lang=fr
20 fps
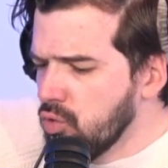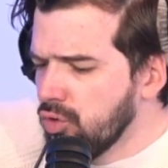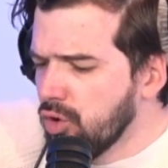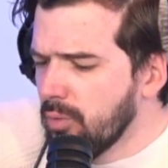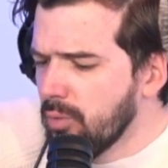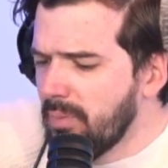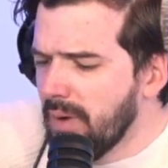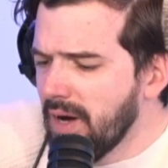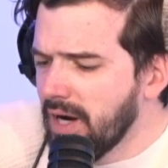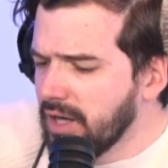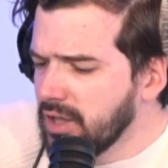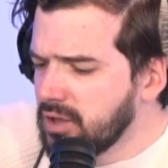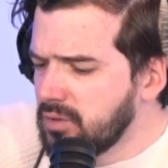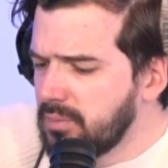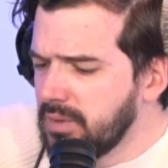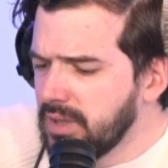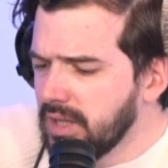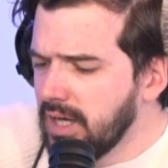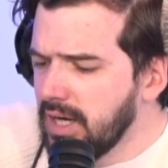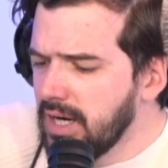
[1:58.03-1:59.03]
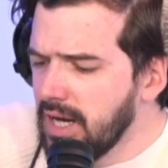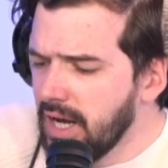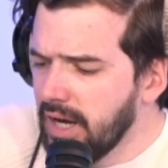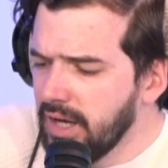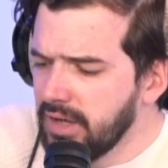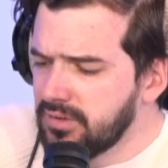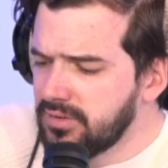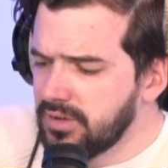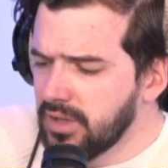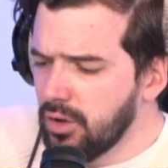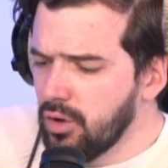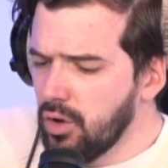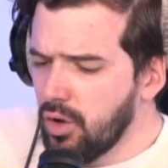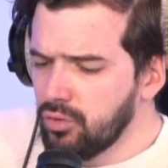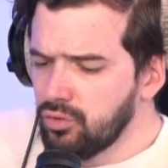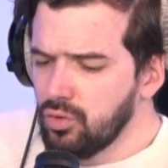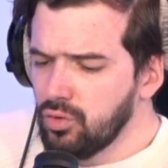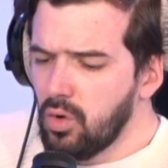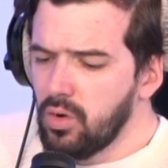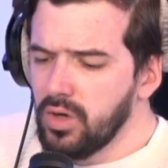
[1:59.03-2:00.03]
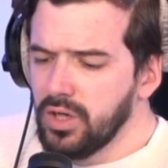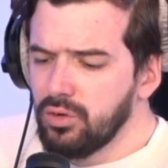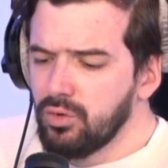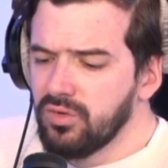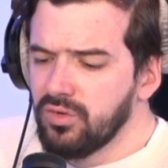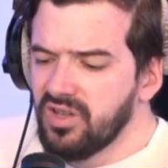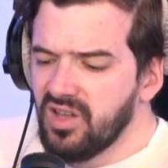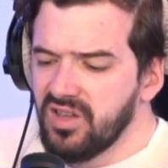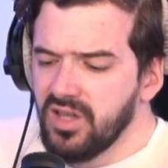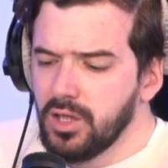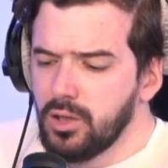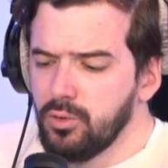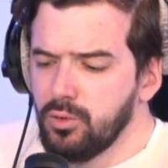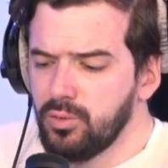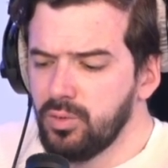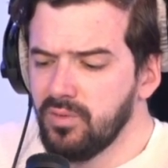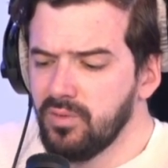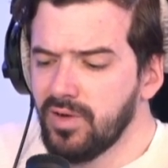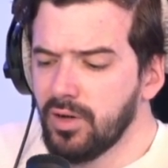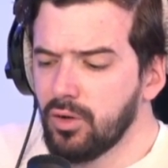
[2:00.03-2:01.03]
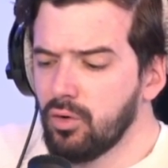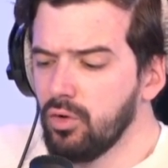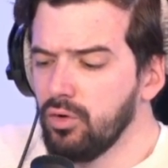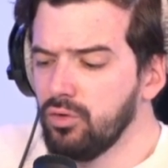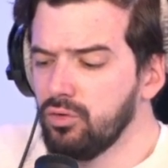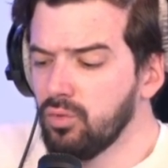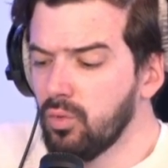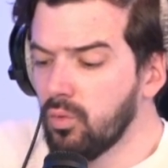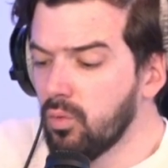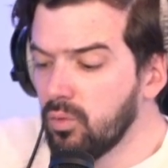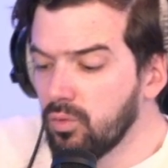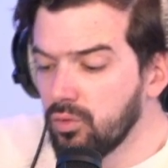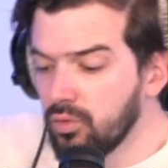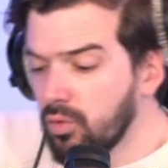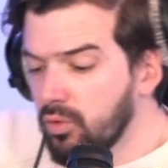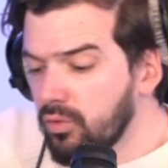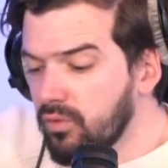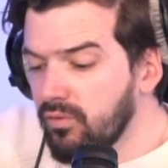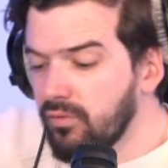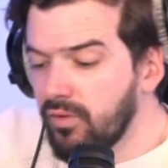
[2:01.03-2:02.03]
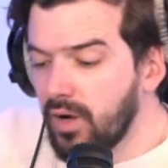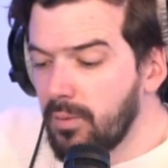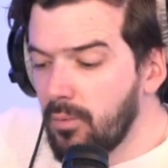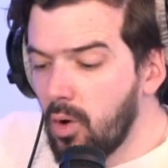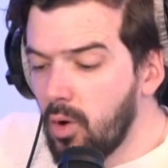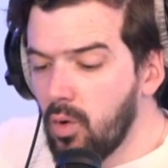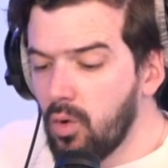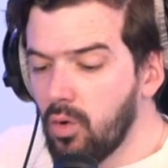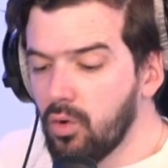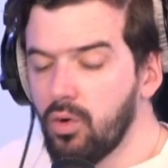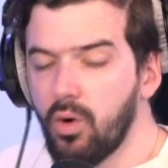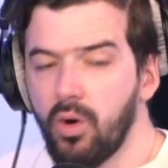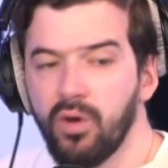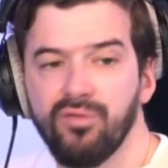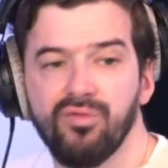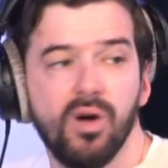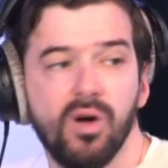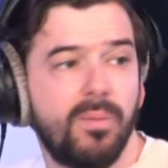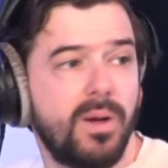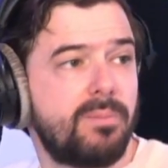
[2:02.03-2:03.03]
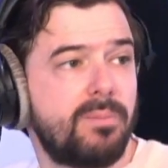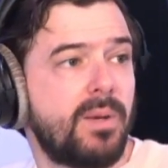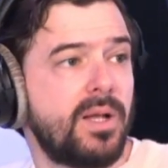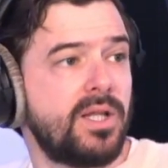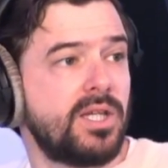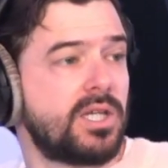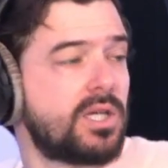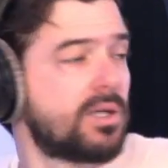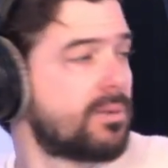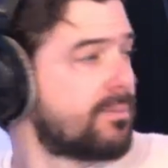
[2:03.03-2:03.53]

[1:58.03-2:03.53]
ou ne pas respirer l'air extérieur durant les deux années qui suivent la collision. Donc vraiment, encore une fois, pas de panique.